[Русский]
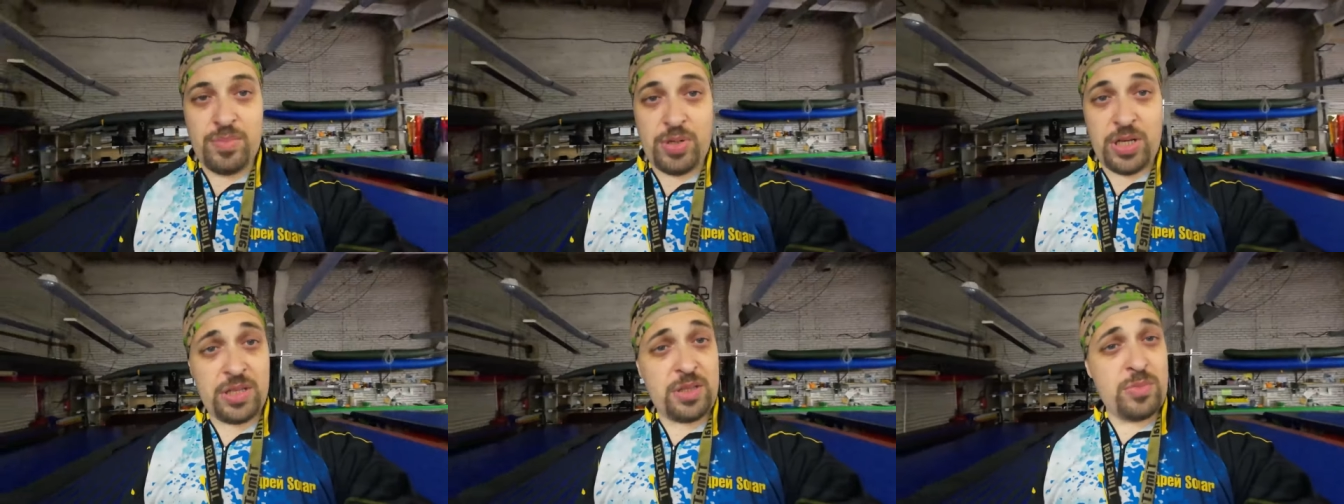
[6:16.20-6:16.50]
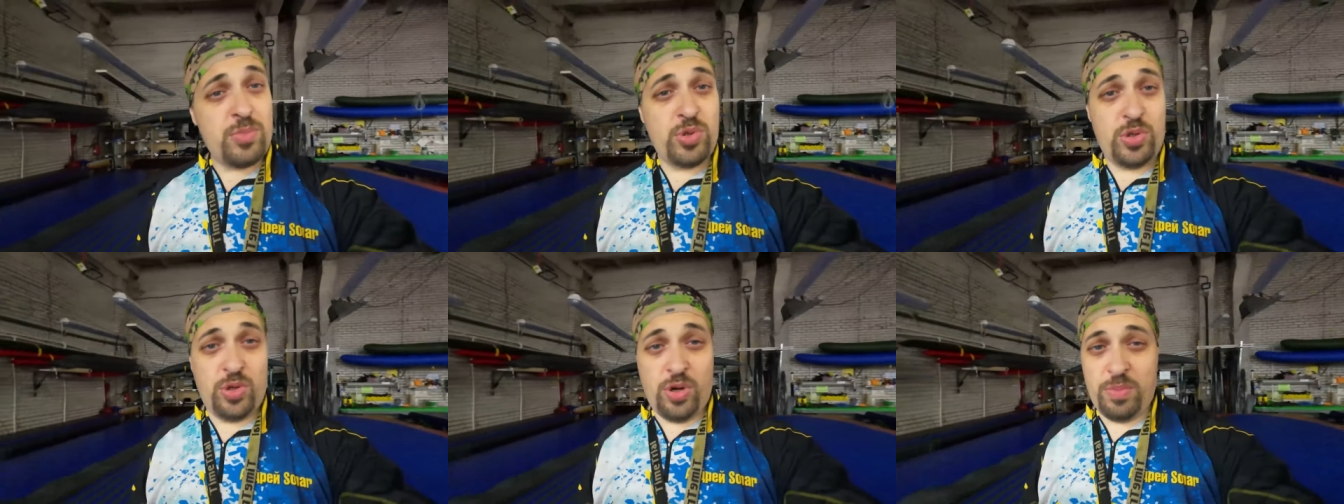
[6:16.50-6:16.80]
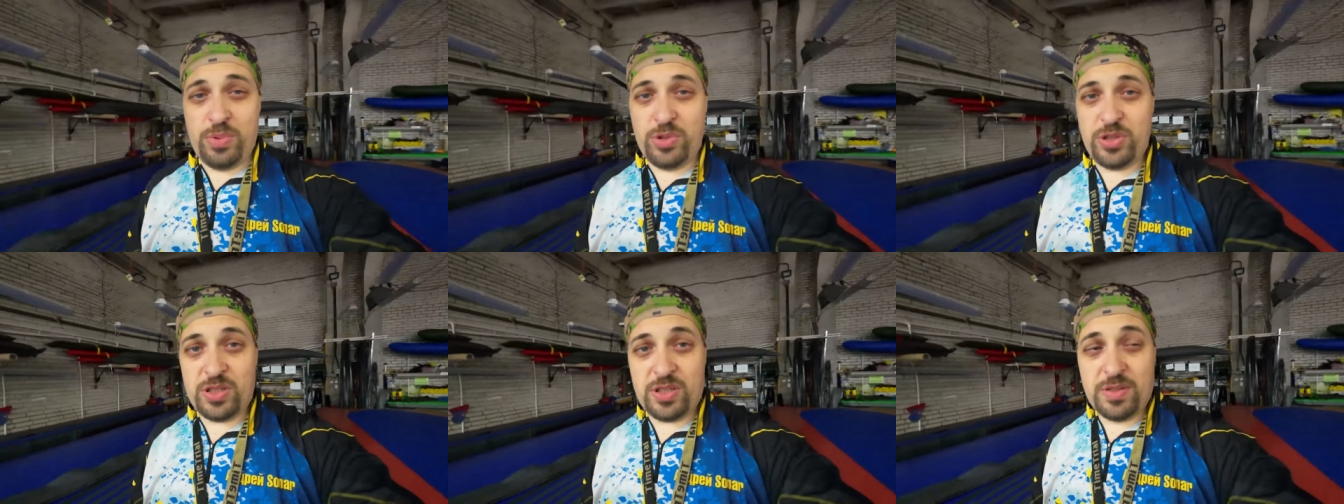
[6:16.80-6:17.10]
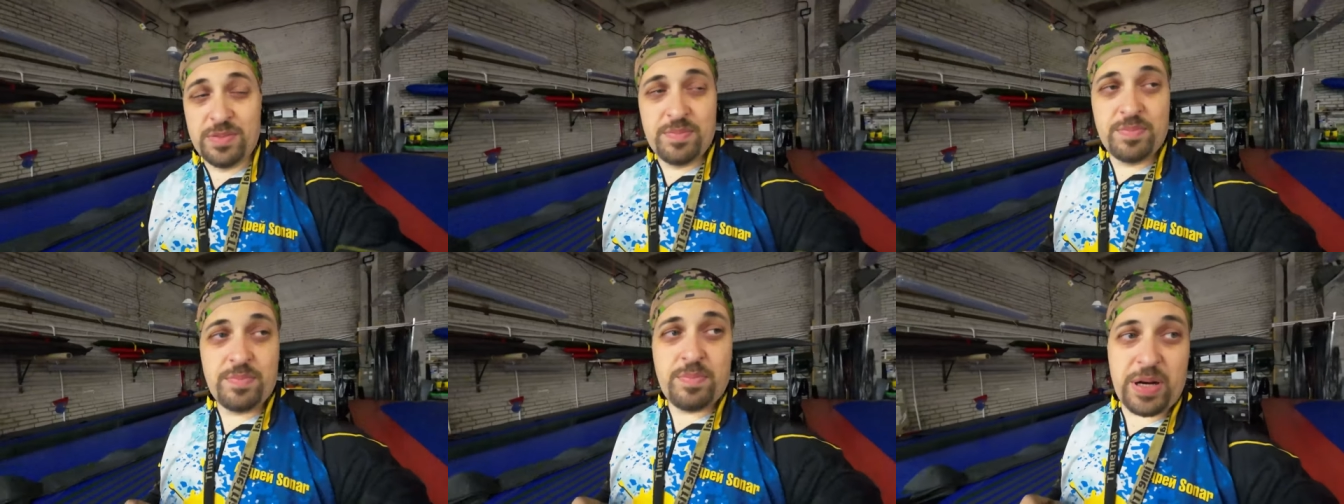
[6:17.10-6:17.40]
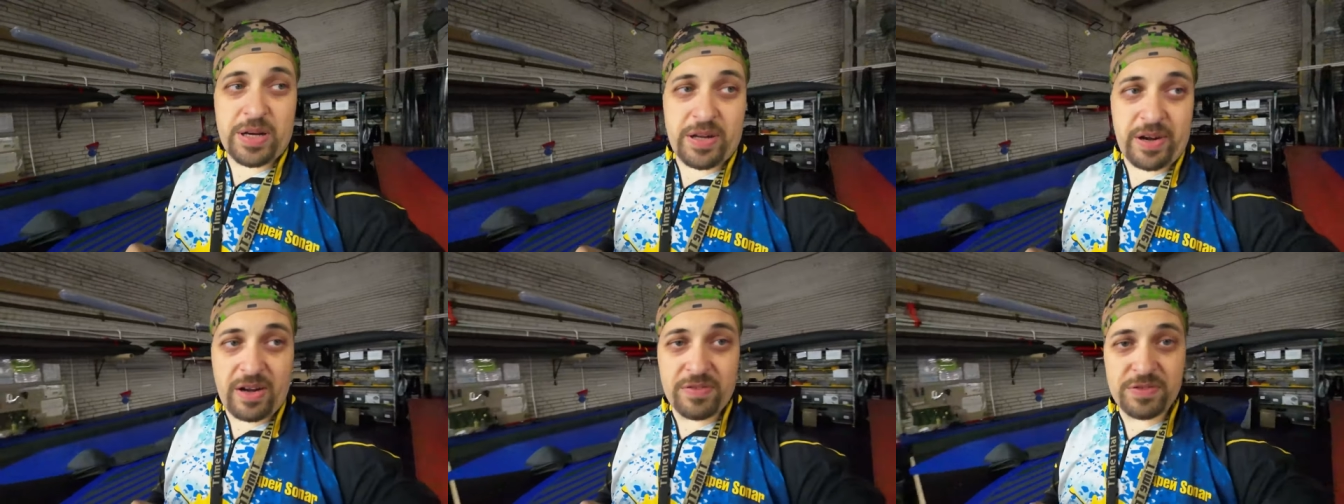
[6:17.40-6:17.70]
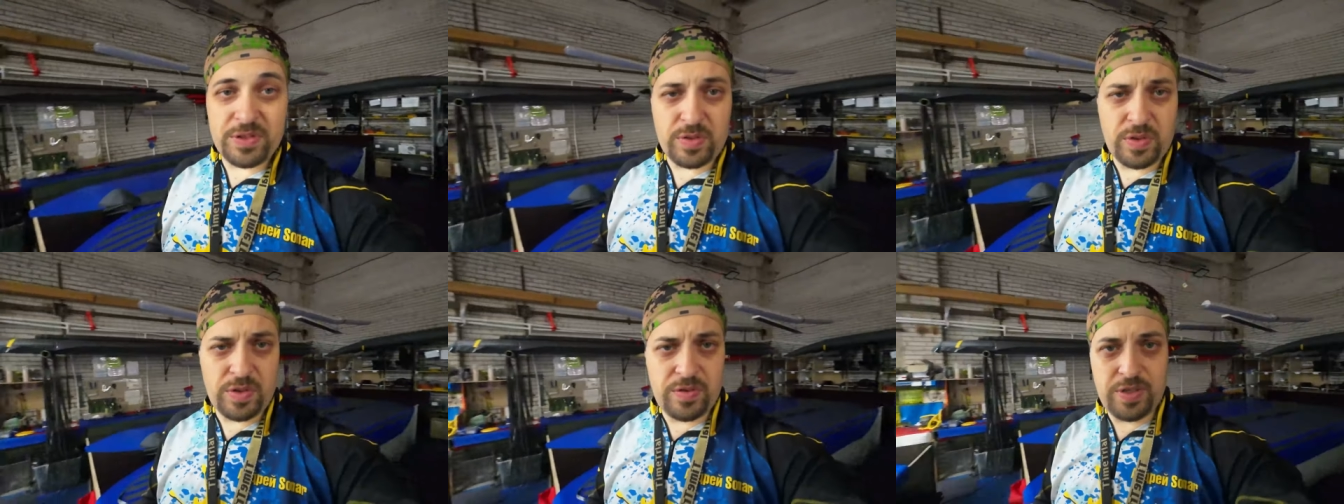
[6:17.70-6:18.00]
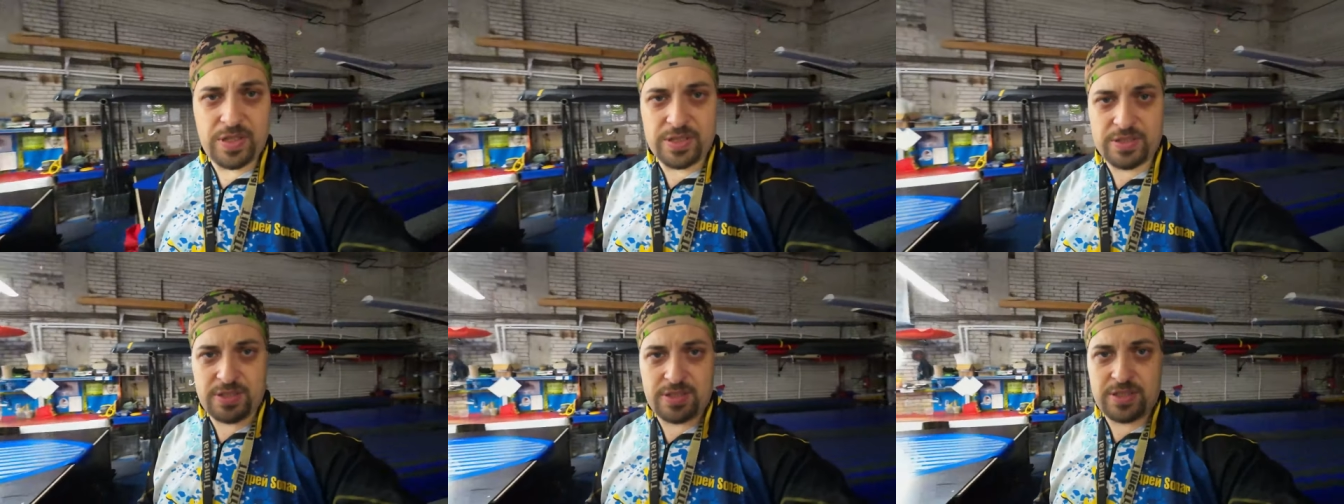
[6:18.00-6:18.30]
При этом у нее будет покрафтовый
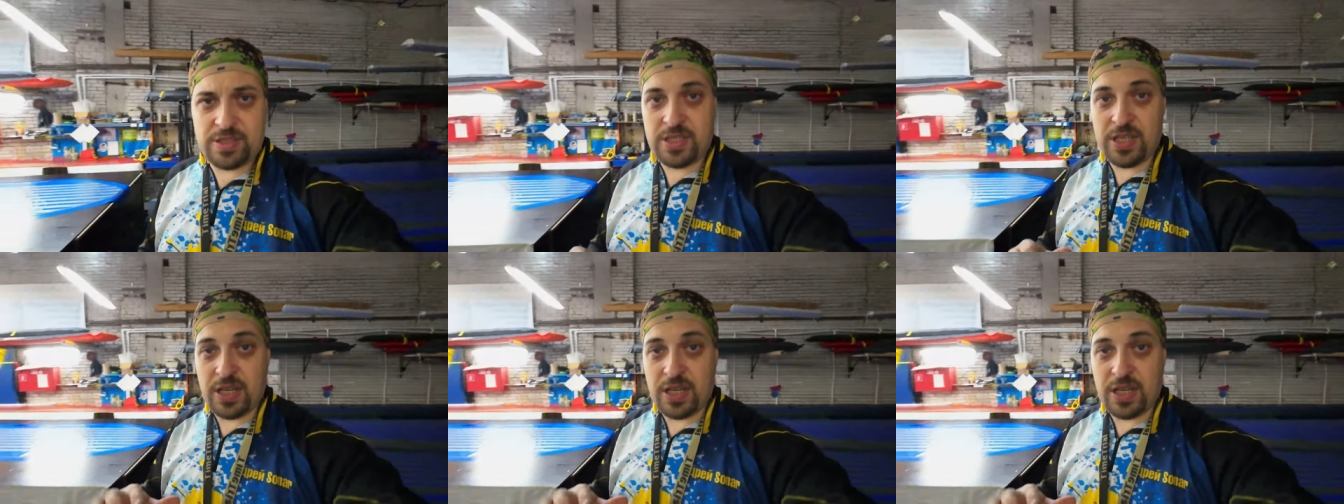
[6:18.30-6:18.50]
вес.